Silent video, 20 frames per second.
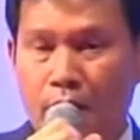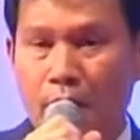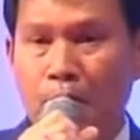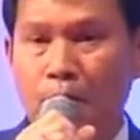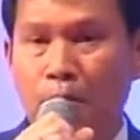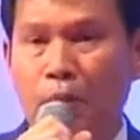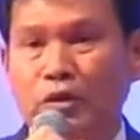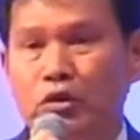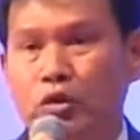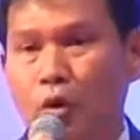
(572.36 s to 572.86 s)

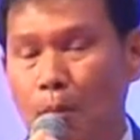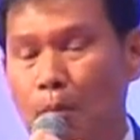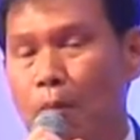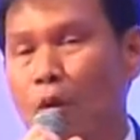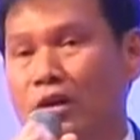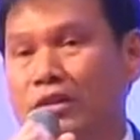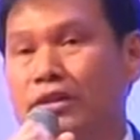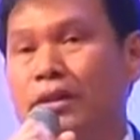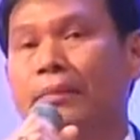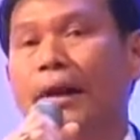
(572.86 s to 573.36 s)
ประสบผ
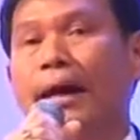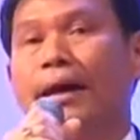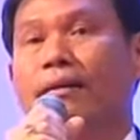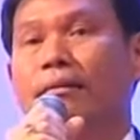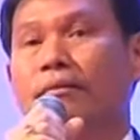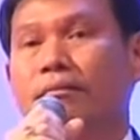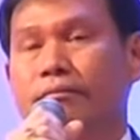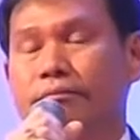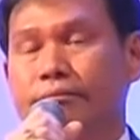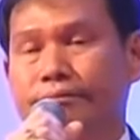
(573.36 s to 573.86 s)
ลสำเร็จ
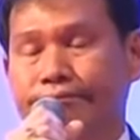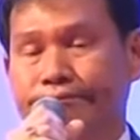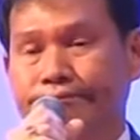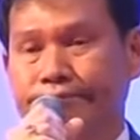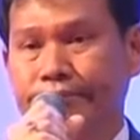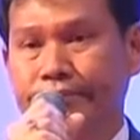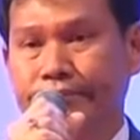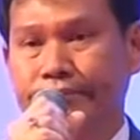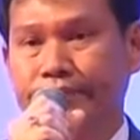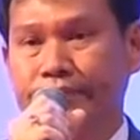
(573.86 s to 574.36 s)

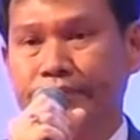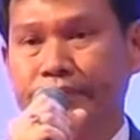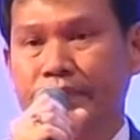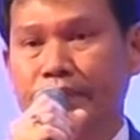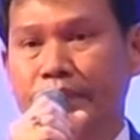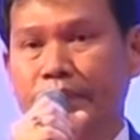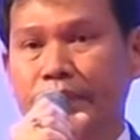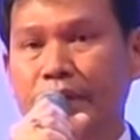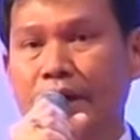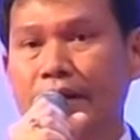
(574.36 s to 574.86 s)

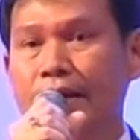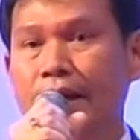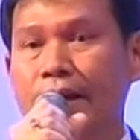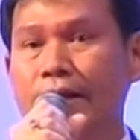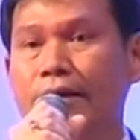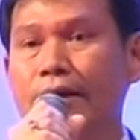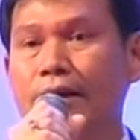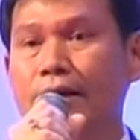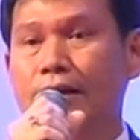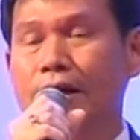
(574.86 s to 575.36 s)
ยิ่งยิ่ง
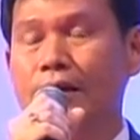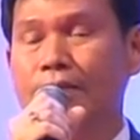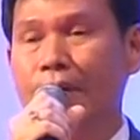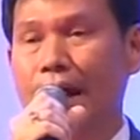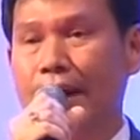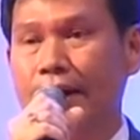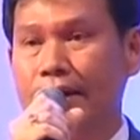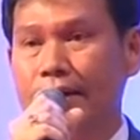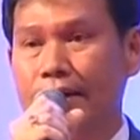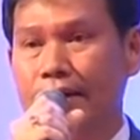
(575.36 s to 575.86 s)
ยิ่งคือไป
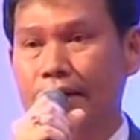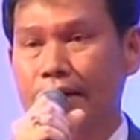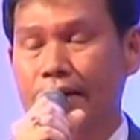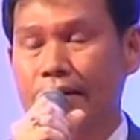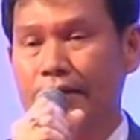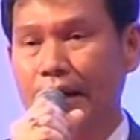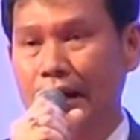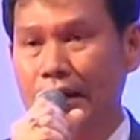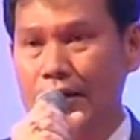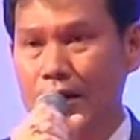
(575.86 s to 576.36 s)

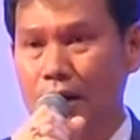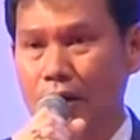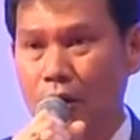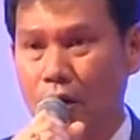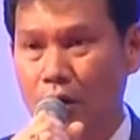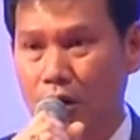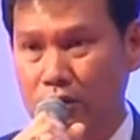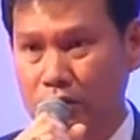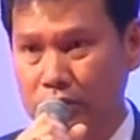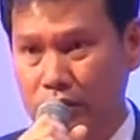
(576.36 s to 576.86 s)
ในเรื่องข
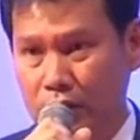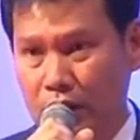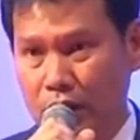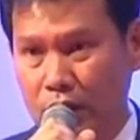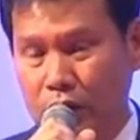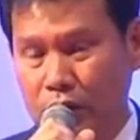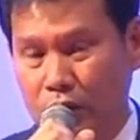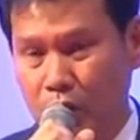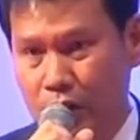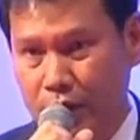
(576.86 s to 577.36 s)
อง
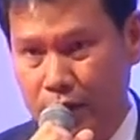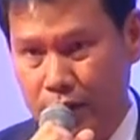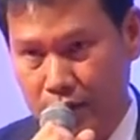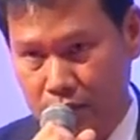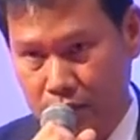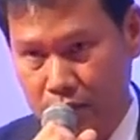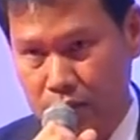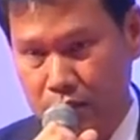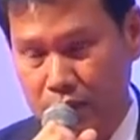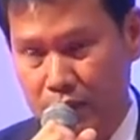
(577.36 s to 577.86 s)
ธุรกิ
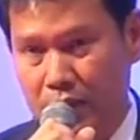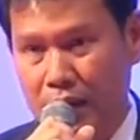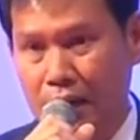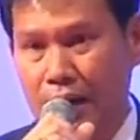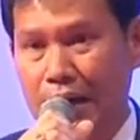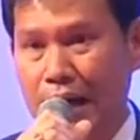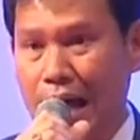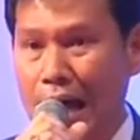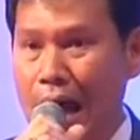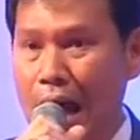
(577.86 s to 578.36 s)
จ
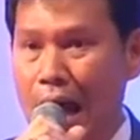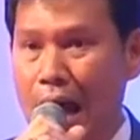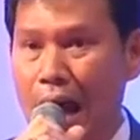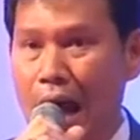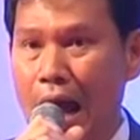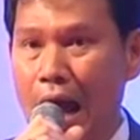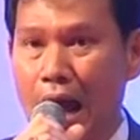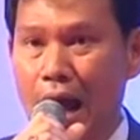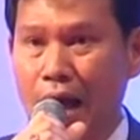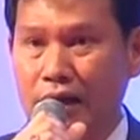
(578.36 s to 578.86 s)
และ
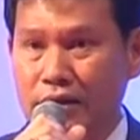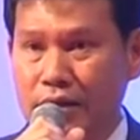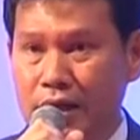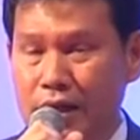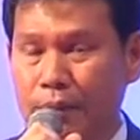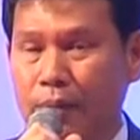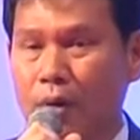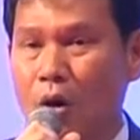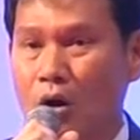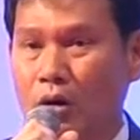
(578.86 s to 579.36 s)
อาชี
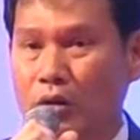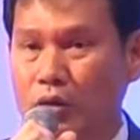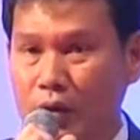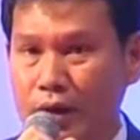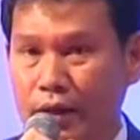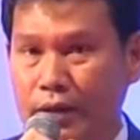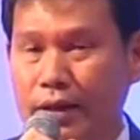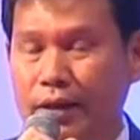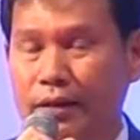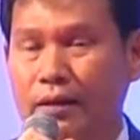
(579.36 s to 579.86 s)
พของธุ
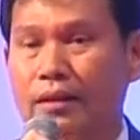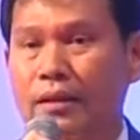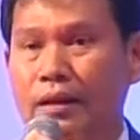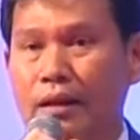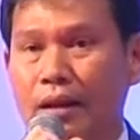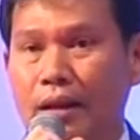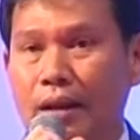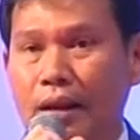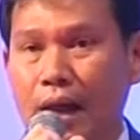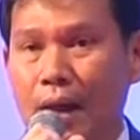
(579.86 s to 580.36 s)
รกิจ
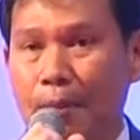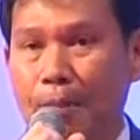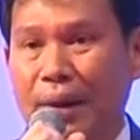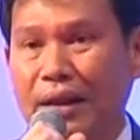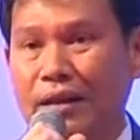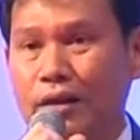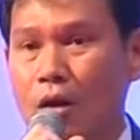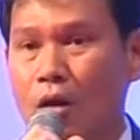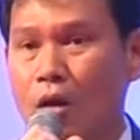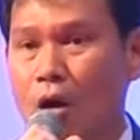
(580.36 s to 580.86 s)
และเป็
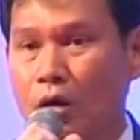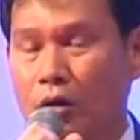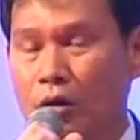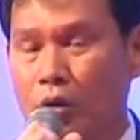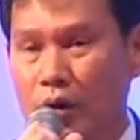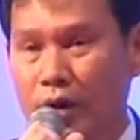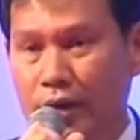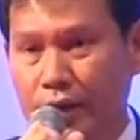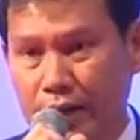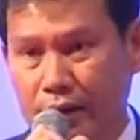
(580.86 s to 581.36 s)
นเจ้าของ
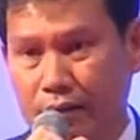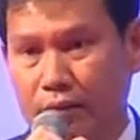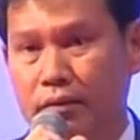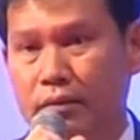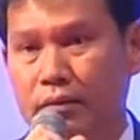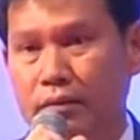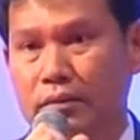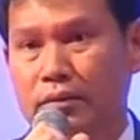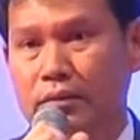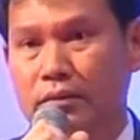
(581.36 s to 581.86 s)
ธุรกิจ
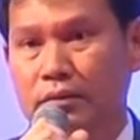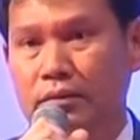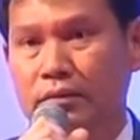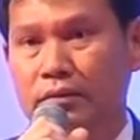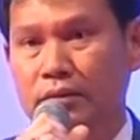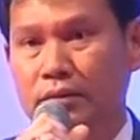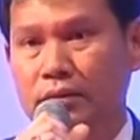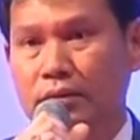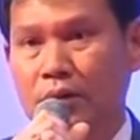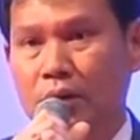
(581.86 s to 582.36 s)

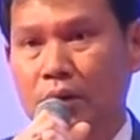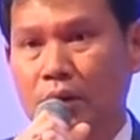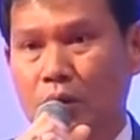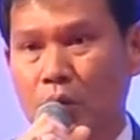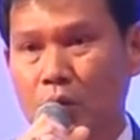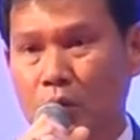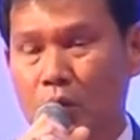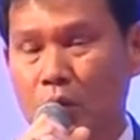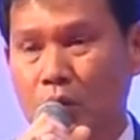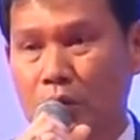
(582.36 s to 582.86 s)

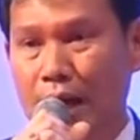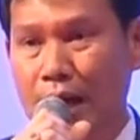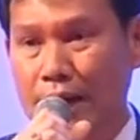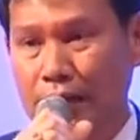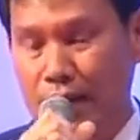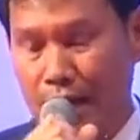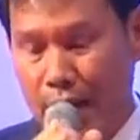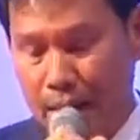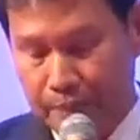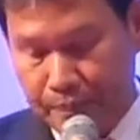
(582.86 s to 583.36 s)
ทุกๆทท่าน
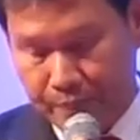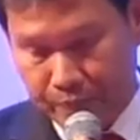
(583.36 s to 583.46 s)
ครับ